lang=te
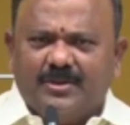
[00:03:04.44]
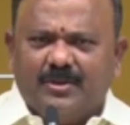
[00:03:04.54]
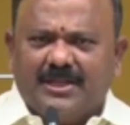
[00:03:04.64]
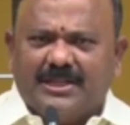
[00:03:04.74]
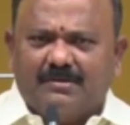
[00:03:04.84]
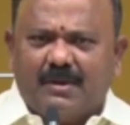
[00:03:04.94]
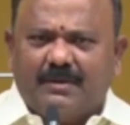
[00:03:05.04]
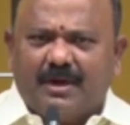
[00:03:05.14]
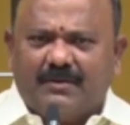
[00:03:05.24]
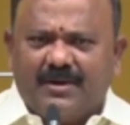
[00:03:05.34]
వయసు
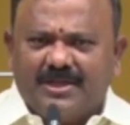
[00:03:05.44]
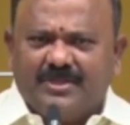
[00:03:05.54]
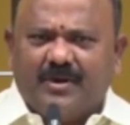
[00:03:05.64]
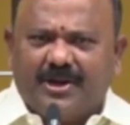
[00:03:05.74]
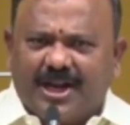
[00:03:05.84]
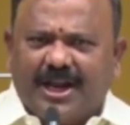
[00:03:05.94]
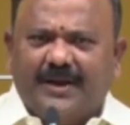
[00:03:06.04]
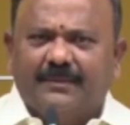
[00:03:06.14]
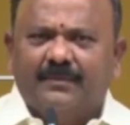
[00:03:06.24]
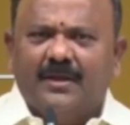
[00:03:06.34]
చంద్రబాబు గారి వయసు ఒకటే
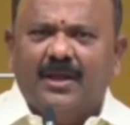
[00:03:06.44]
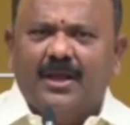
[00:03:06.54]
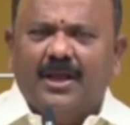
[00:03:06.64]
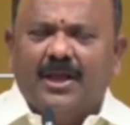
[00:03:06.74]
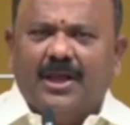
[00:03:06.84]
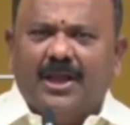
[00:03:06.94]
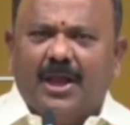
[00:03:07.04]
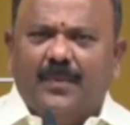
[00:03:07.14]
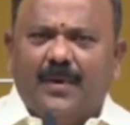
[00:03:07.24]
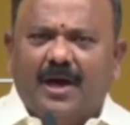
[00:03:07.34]

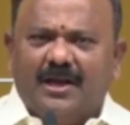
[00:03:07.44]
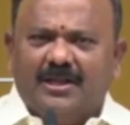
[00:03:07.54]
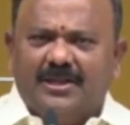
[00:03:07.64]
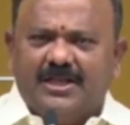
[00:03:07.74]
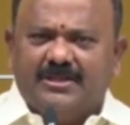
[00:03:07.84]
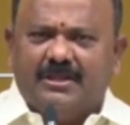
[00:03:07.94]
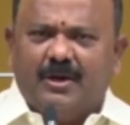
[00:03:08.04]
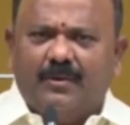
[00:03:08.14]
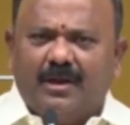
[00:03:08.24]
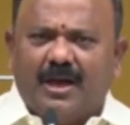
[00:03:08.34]
ఈ
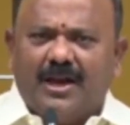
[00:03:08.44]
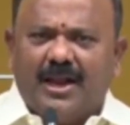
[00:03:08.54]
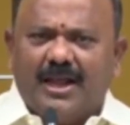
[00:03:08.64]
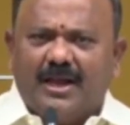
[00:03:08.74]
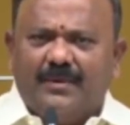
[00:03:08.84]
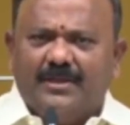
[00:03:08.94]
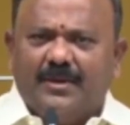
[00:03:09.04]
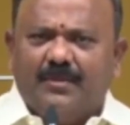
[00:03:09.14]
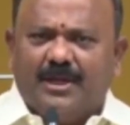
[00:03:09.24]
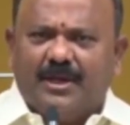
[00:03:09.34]
భారతదేశంలో ఉన్న అనేక
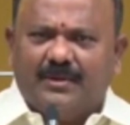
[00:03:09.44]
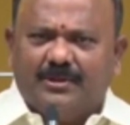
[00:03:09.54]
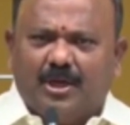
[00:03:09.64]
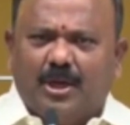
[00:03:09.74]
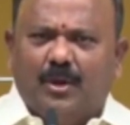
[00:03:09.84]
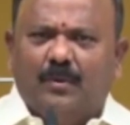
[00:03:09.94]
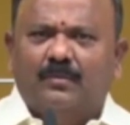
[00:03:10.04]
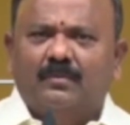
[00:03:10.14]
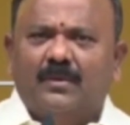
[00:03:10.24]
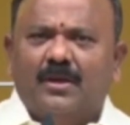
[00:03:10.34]
మంది ముఖ్యమంత్రులు
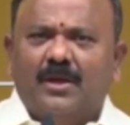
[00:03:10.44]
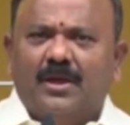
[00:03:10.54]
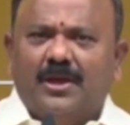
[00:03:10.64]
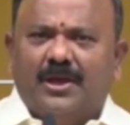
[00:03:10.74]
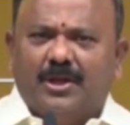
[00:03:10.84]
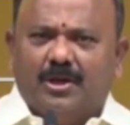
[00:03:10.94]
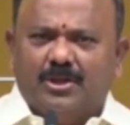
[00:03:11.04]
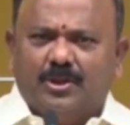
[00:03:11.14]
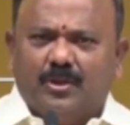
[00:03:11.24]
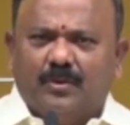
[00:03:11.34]

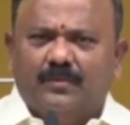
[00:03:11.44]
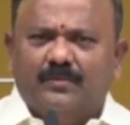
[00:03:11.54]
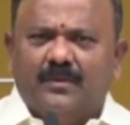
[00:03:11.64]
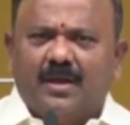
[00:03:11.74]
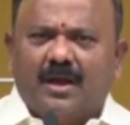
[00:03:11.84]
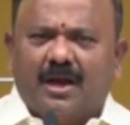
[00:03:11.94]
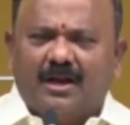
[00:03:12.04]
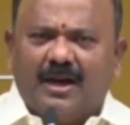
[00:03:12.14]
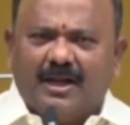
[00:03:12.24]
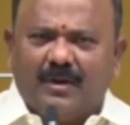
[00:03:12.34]
ఈరోజు
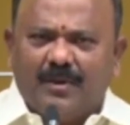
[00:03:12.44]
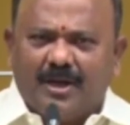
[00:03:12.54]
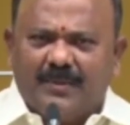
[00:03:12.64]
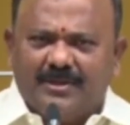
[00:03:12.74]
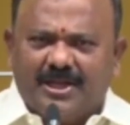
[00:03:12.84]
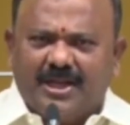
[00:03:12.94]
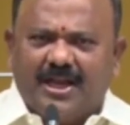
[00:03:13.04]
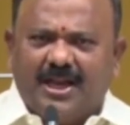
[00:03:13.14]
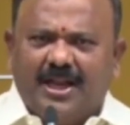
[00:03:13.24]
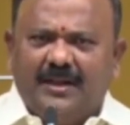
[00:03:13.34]
కర్ణాటక ముఖ్యమంత్రి
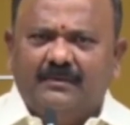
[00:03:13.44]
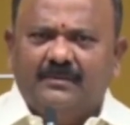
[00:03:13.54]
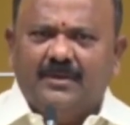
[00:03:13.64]
కానీ